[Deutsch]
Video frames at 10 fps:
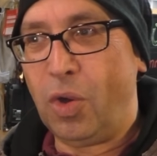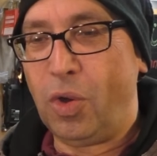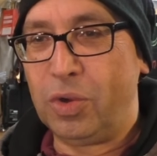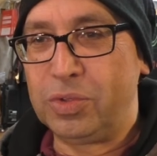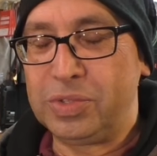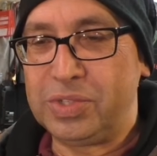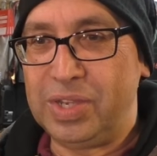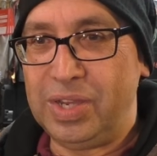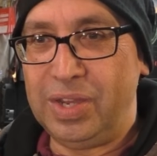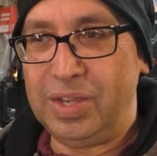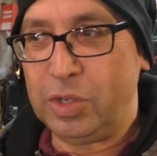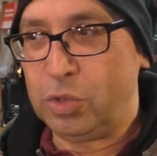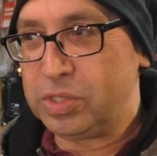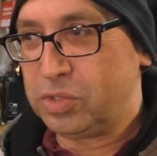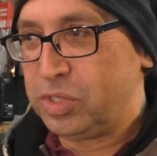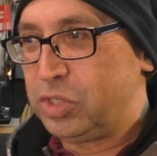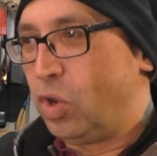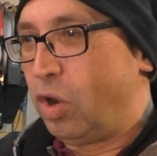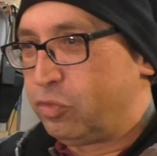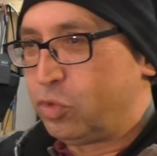und äh, ihr könnt jetzt also nicht
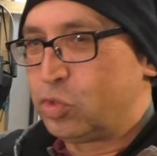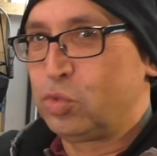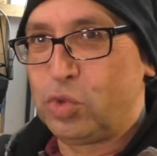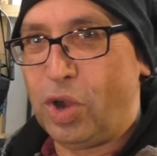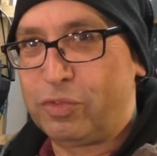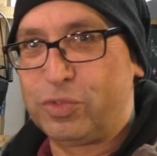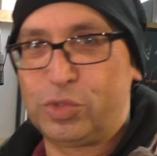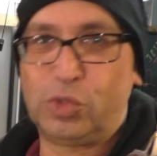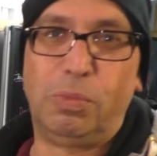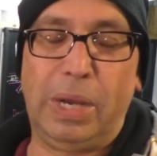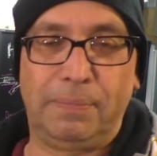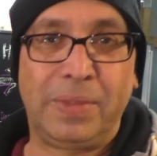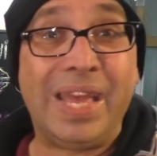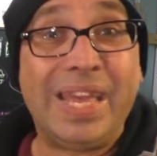Tür auf, Tür zu, Tür auf, Tür zu machen.